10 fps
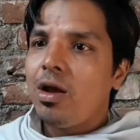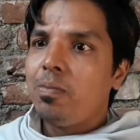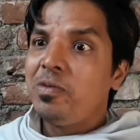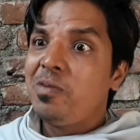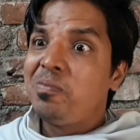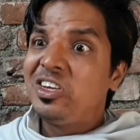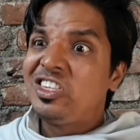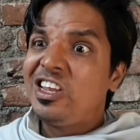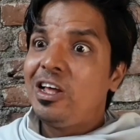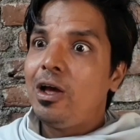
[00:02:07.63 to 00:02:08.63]
अपने
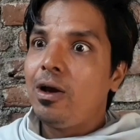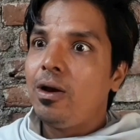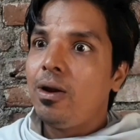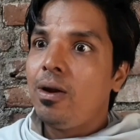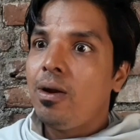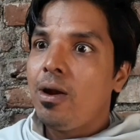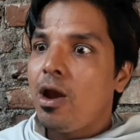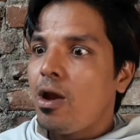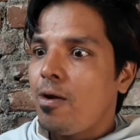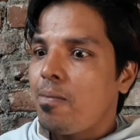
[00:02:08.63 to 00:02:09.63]
पैसे लगाकर
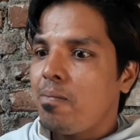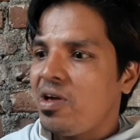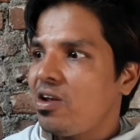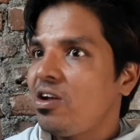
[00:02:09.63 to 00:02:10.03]
मेरे